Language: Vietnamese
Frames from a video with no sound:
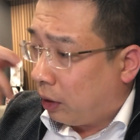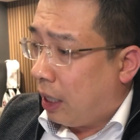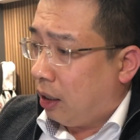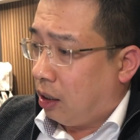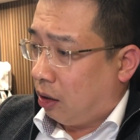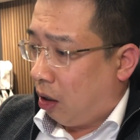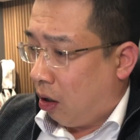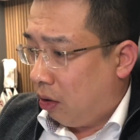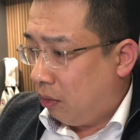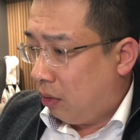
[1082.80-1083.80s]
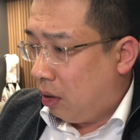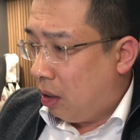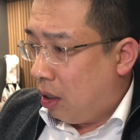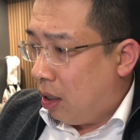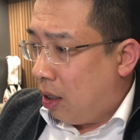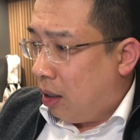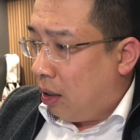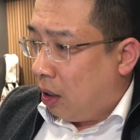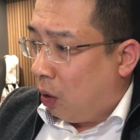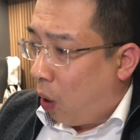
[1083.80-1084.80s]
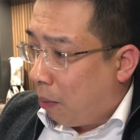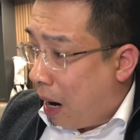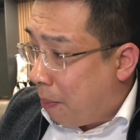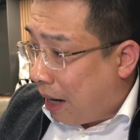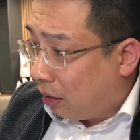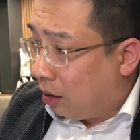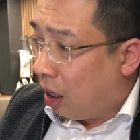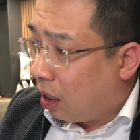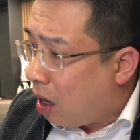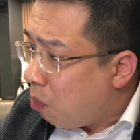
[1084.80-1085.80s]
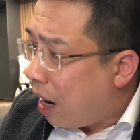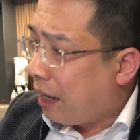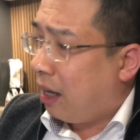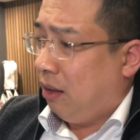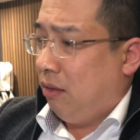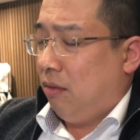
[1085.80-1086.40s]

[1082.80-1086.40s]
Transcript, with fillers: vào thế cực khó loại 33 thường không ai ăn